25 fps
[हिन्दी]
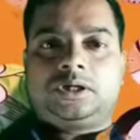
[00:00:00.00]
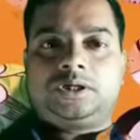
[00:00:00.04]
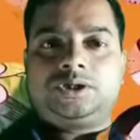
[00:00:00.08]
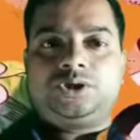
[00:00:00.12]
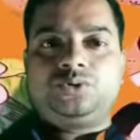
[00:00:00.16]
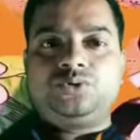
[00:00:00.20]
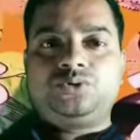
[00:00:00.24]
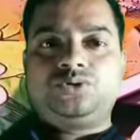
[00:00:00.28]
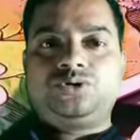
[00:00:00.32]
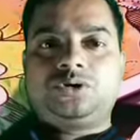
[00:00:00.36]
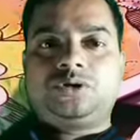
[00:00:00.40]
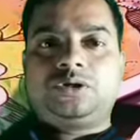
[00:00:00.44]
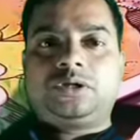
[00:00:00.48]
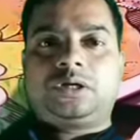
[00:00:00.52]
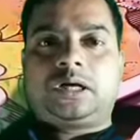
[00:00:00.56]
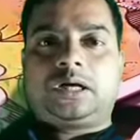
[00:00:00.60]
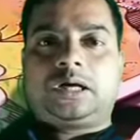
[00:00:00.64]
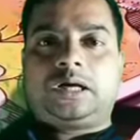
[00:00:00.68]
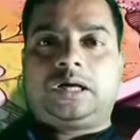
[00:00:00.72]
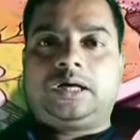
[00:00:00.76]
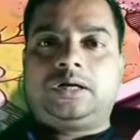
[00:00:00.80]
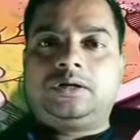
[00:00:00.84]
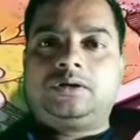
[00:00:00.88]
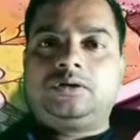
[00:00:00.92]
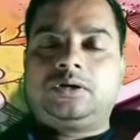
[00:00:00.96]
आज हूँ
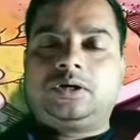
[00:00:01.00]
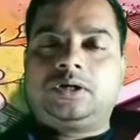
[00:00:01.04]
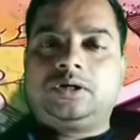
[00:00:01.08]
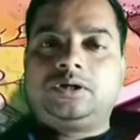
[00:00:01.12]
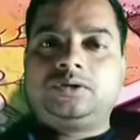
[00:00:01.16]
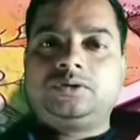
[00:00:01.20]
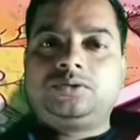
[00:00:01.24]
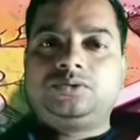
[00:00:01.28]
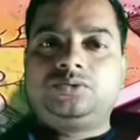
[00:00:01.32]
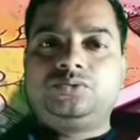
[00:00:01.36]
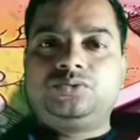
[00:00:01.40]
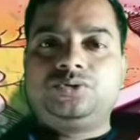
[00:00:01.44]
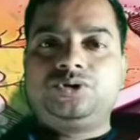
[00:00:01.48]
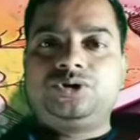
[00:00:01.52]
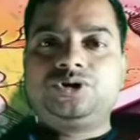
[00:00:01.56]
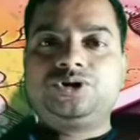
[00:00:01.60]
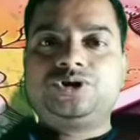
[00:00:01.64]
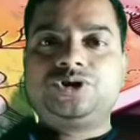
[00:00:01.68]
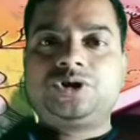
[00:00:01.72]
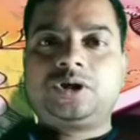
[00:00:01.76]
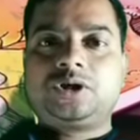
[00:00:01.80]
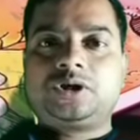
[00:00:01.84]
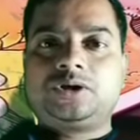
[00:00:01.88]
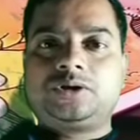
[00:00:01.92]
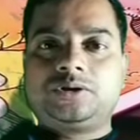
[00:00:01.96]
आठ आठ
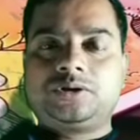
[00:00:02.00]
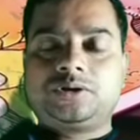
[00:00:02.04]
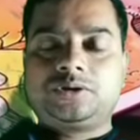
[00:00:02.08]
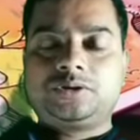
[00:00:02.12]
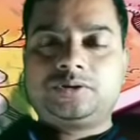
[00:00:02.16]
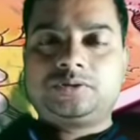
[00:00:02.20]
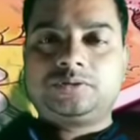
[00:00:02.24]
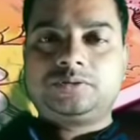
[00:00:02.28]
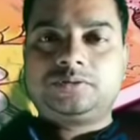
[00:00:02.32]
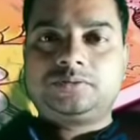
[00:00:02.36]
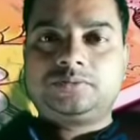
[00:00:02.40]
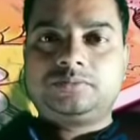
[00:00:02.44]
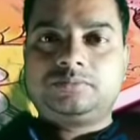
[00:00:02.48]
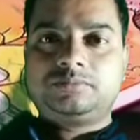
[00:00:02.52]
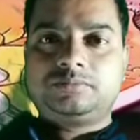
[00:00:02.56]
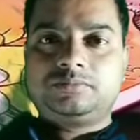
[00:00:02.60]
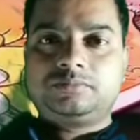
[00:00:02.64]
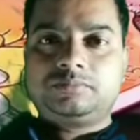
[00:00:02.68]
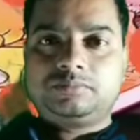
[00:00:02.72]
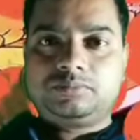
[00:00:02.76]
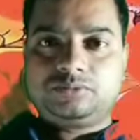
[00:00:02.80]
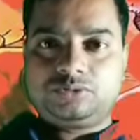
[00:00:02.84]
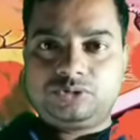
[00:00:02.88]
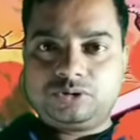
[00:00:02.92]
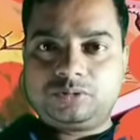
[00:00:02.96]
दुईहजार अठर
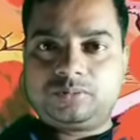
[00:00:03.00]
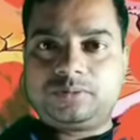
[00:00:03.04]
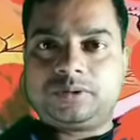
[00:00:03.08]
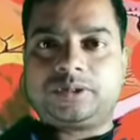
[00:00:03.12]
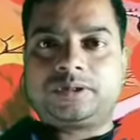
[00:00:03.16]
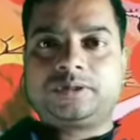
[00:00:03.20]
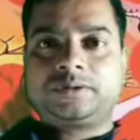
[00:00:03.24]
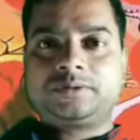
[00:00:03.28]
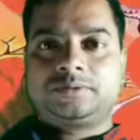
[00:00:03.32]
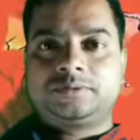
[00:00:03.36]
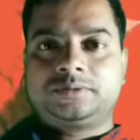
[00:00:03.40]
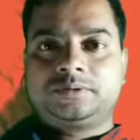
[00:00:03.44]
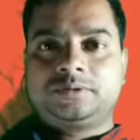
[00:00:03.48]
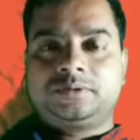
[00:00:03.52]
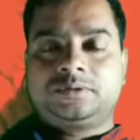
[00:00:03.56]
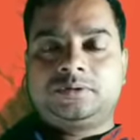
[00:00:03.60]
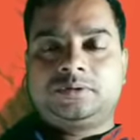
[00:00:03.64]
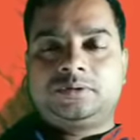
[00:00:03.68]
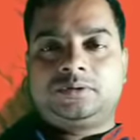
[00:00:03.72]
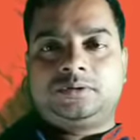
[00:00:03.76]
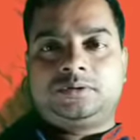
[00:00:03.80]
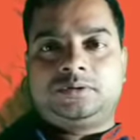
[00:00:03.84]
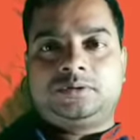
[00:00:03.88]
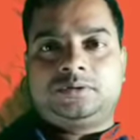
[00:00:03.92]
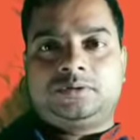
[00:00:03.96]

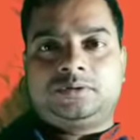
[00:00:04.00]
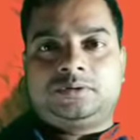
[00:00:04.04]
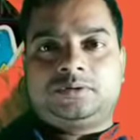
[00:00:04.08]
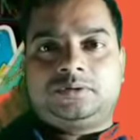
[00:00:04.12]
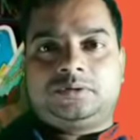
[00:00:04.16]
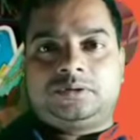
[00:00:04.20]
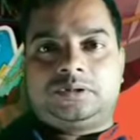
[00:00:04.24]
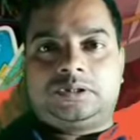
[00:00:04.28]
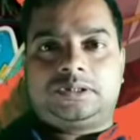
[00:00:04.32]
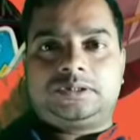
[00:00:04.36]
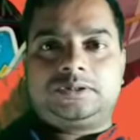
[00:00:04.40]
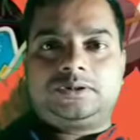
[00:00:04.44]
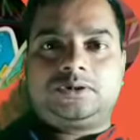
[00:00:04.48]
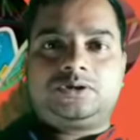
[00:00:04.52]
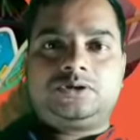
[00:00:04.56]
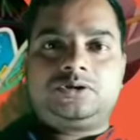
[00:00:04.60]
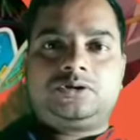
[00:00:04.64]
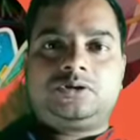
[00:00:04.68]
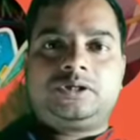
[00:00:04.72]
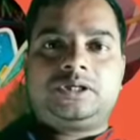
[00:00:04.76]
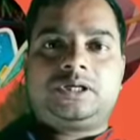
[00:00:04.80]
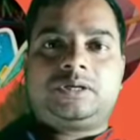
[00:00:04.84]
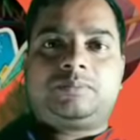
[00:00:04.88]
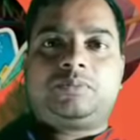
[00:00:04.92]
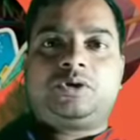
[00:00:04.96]
बुधवार आज
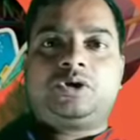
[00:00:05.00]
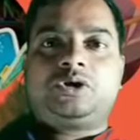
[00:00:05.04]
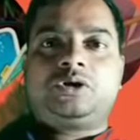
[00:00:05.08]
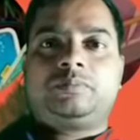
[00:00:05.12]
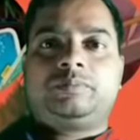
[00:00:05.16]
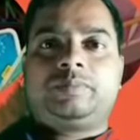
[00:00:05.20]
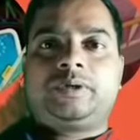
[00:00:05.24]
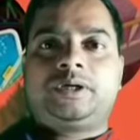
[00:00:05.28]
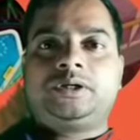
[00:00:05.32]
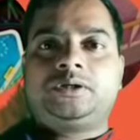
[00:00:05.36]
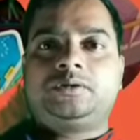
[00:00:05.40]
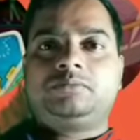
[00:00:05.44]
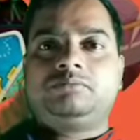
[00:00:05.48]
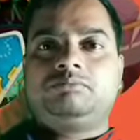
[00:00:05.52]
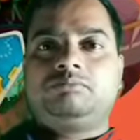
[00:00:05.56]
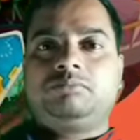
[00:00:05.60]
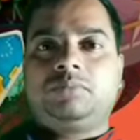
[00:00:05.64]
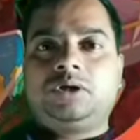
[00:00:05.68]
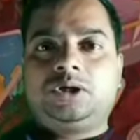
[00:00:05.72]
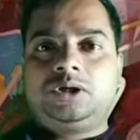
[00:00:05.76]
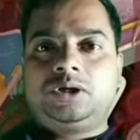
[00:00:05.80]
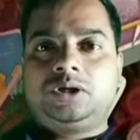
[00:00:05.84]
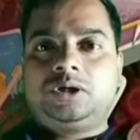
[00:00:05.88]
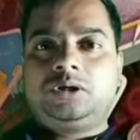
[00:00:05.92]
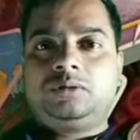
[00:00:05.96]
दिन की आप
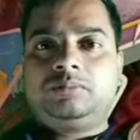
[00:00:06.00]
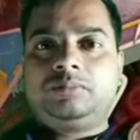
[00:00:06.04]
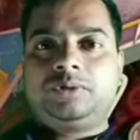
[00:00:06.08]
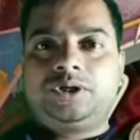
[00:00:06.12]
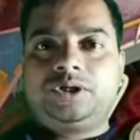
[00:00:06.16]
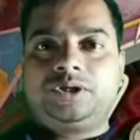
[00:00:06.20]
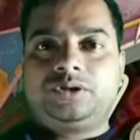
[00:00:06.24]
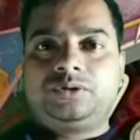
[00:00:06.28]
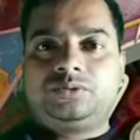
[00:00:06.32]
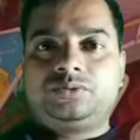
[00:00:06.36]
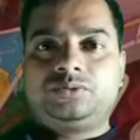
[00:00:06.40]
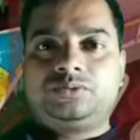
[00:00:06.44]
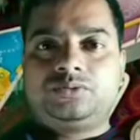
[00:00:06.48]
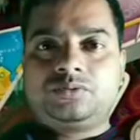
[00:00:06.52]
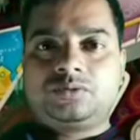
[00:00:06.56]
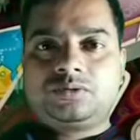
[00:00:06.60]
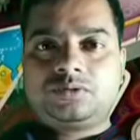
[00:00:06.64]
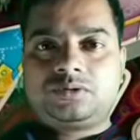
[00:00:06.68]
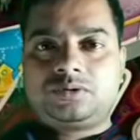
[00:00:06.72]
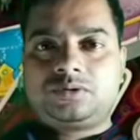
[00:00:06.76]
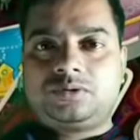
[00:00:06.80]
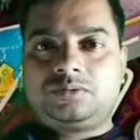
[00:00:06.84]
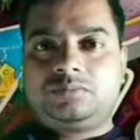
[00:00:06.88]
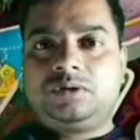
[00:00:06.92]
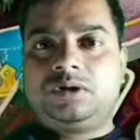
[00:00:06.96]
मंगलमय हो
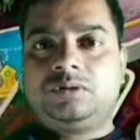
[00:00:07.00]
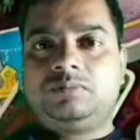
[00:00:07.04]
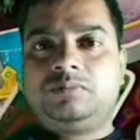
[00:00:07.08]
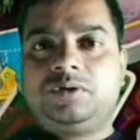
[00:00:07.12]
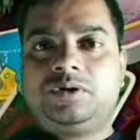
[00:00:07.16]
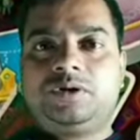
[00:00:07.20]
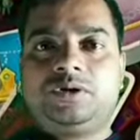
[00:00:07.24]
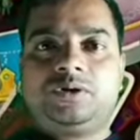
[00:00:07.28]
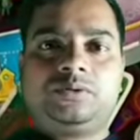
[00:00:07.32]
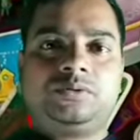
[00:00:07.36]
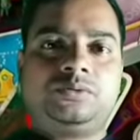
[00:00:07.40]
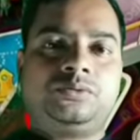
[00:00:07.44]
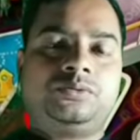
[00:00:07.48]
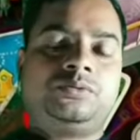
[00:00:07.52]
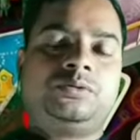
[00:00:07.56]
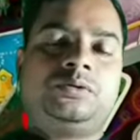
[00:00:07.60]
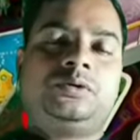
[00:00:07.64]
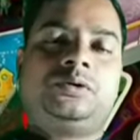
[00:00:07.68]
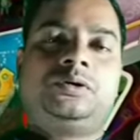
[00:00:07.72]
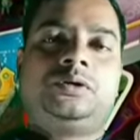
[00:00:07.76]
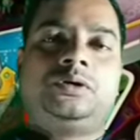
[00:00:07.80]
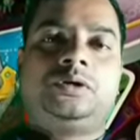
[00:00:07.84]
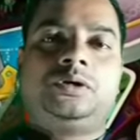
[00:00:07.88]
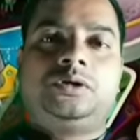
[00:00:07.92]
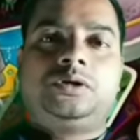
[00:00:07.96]
शुभमय हो
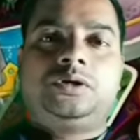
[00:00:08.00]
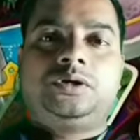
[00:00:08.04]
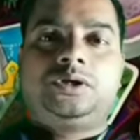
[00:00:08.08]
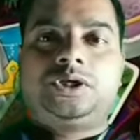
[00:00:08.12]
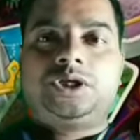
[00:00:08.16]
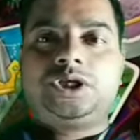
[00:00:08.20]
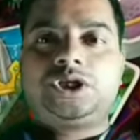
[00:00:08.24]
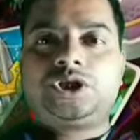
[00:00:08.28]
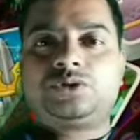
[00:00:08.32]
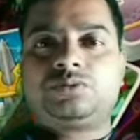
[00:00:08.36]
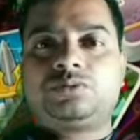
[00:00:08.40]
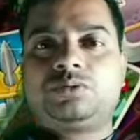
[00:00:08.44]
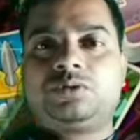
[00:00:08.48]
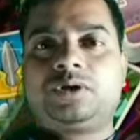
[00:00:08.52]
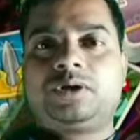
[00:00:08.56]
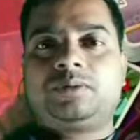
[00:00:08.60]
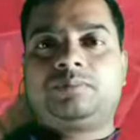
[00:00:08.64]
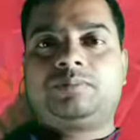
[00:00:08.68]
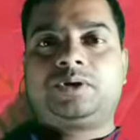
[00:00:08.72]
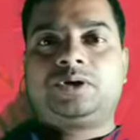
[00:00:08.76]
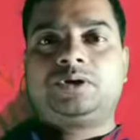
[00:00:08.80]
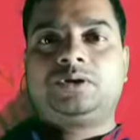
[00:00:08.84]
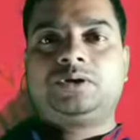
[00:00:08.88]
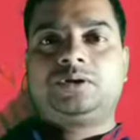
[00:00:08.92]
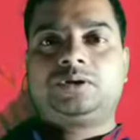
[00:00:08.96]
ईश्वर
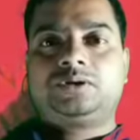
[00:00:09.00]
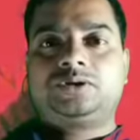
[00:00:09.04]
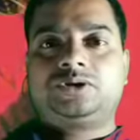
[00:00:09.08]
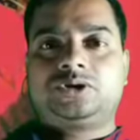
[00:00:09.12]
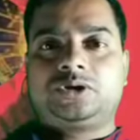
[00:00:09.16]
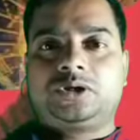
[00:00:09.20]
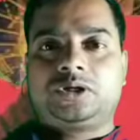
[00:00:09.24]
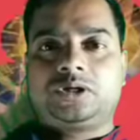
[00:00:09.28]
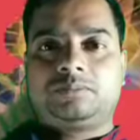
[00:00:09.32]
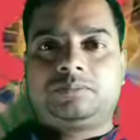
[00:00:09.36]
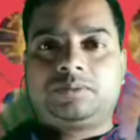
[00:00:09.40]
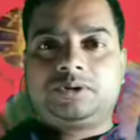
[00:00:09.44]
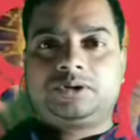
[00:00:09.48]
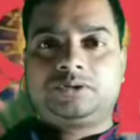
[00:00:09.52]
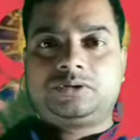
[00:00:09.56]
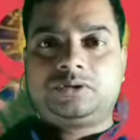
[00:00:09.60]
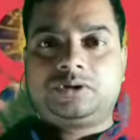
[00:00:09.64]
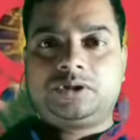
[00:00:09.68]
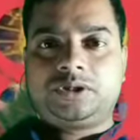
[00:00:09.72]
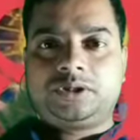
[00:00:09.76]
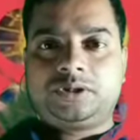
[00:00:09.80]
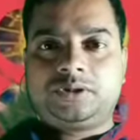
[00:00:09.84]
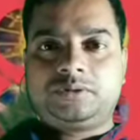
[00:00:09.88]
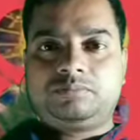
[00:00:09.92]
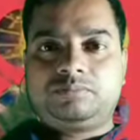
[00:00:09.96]
आपण चलापथ
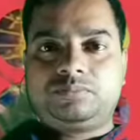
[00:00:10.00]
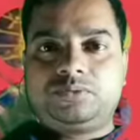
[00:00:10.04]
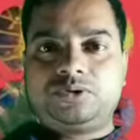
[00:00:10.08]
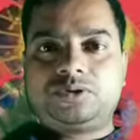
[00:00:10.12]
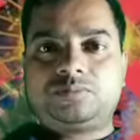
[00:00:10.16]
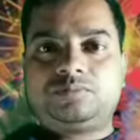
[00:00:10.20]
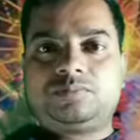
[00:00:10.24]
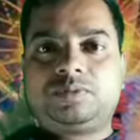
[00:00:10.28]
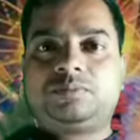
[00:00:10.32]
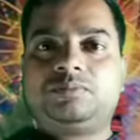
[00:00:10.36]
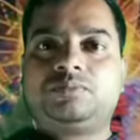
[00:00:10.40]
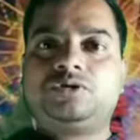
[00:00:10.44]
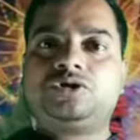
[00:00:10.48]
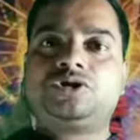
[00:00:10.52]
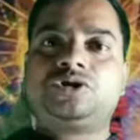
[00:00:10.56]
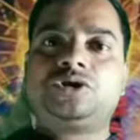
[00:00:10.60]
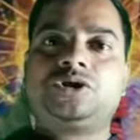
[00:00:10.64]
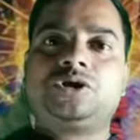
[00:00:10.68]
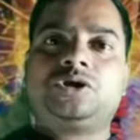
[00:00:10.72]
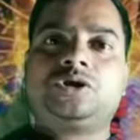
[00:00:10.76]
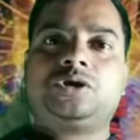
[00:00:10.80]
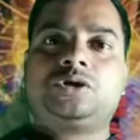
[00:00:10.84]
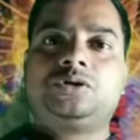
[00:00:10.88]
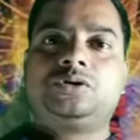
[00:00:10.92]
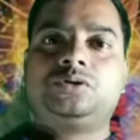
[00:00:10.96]

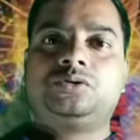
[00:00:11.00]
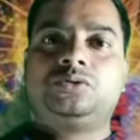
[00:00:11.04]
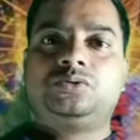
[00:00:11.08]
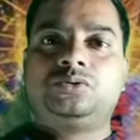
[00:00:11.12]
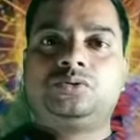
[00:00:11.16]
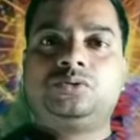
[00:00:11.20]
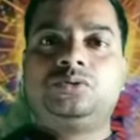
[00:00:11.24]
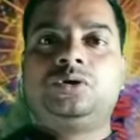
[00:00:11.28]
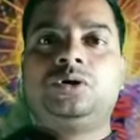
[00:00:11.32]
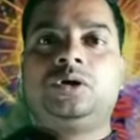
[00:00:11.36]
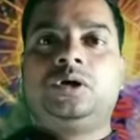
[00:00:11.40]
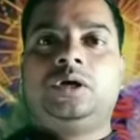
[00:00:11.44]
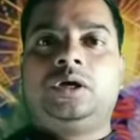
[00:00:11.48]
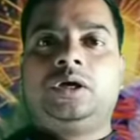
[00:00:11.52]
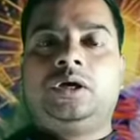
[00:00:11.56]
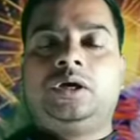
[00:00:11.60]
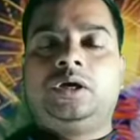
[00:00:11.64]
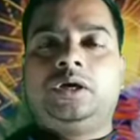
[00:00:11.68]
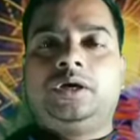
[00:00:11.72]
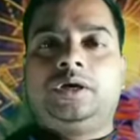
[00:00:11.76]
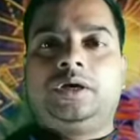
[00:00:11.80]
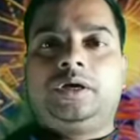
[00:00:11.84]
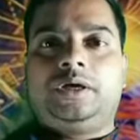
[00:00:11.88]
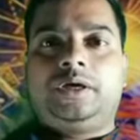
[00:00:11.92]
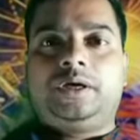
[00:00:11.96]
पुष्पवृष्टि करतु
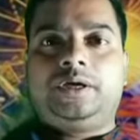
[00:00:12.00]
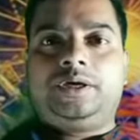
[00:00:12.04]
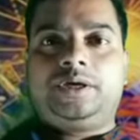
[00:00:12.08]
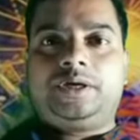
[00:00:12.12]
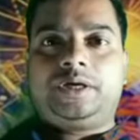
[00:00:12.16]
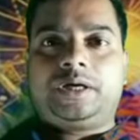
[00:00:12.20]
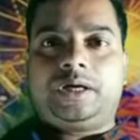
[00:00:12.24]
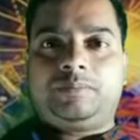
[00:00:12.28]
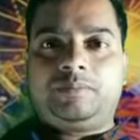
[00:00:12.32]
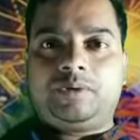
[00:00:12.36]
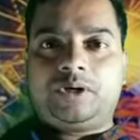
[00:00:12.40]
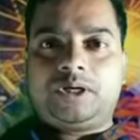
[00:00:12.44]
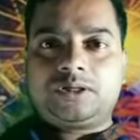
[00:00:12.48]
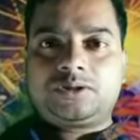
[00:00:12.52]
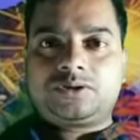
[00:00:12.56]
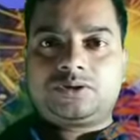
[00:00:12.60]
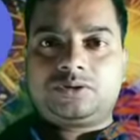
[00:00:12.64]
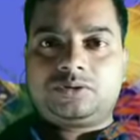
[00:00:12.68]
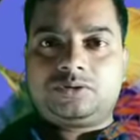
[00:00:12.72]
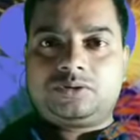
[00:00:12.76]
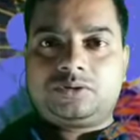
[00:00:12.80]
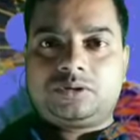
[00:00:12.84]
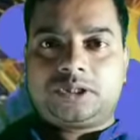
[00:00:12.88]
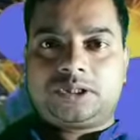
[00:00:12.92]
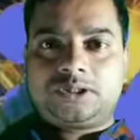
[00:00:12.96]
एक कामना
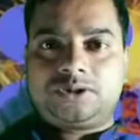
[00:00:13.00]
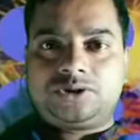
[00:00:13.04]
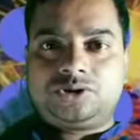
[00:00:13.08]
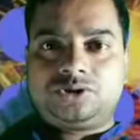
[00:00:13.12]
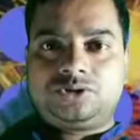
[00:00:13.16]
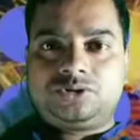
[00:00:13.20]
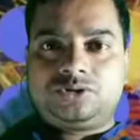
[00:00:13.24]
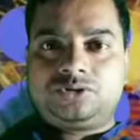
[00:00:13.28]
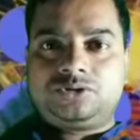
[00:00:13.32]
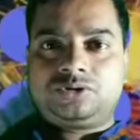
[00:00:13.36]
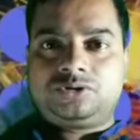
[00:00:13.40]
सह आज